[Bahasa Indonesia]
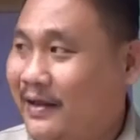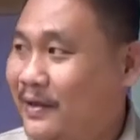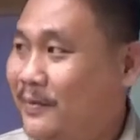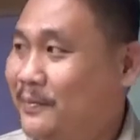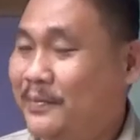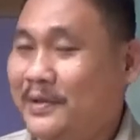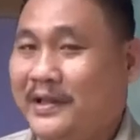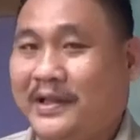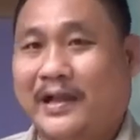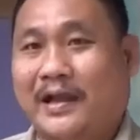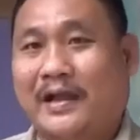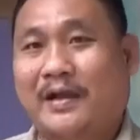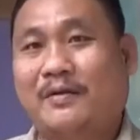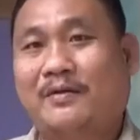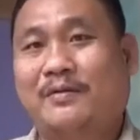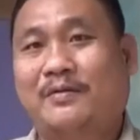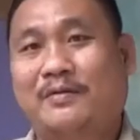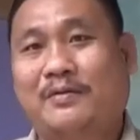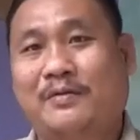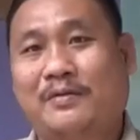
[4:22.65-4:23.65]
Uh,
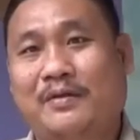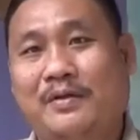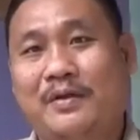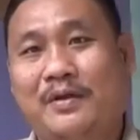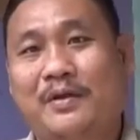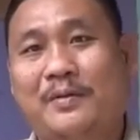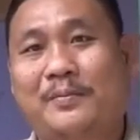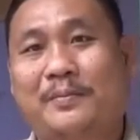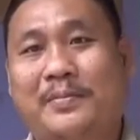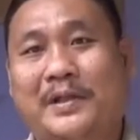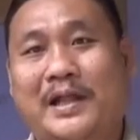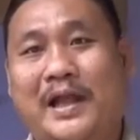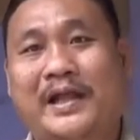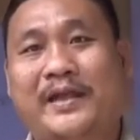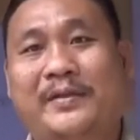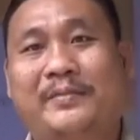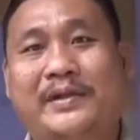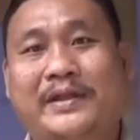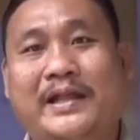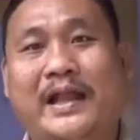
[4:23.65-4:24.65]
beliau
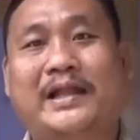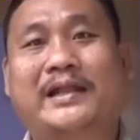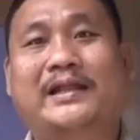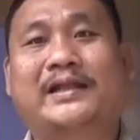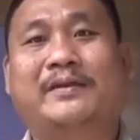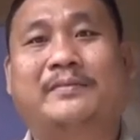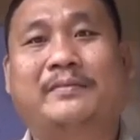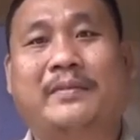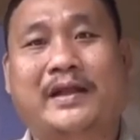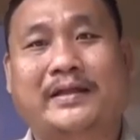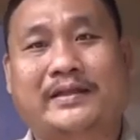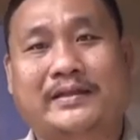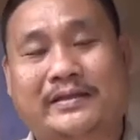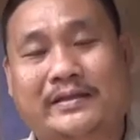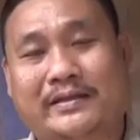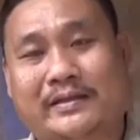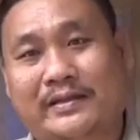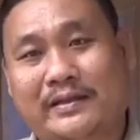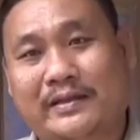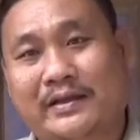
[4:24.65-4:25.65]
meraih medali emas
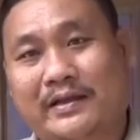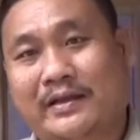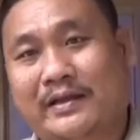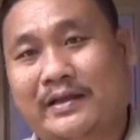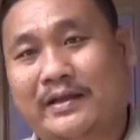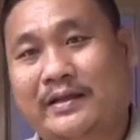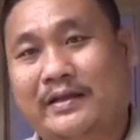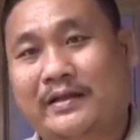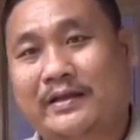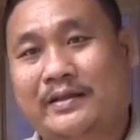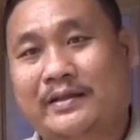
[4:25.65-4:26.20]
uh,